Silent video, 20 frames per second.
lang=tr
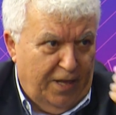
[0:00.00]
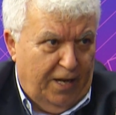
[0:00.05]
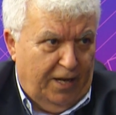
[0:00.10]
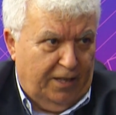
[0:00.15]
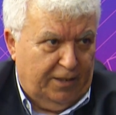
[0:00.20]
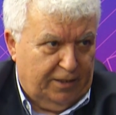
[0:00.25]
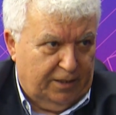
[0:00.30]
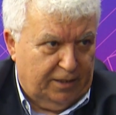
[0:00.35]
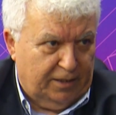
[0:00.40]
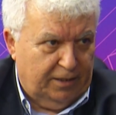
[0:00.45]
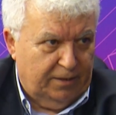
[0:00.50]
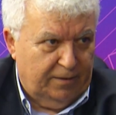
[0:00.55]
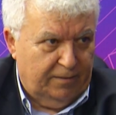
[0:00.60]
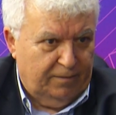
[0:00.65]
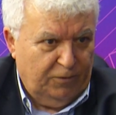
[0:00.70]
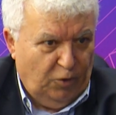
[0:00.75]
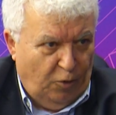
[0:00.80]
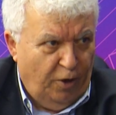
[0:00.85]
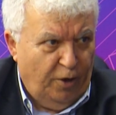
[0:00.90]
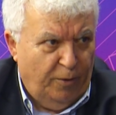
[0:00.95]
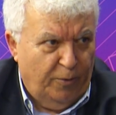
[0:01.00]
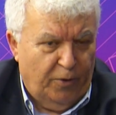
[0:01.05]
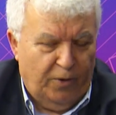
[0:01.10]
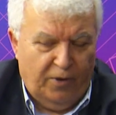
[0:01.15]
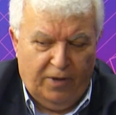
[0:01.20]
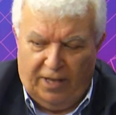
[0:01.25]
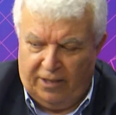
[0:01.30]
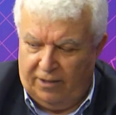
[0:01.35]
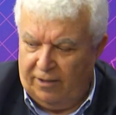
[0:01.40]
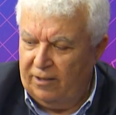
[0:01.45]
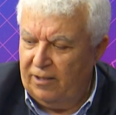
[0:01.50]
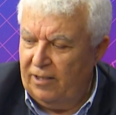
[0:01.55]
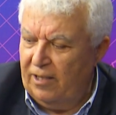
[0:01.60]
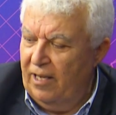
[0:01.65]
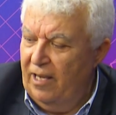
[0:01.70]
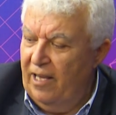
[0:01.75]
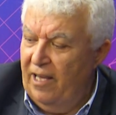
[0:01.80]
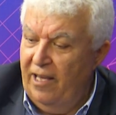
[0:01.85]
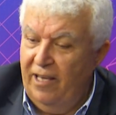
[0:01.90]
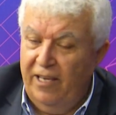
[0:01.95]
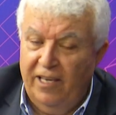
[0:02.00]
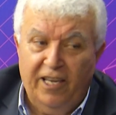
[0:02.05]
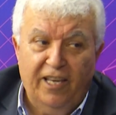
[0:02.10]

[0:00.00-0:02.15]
atıldı. Doğru mu? Atıldı. Evet.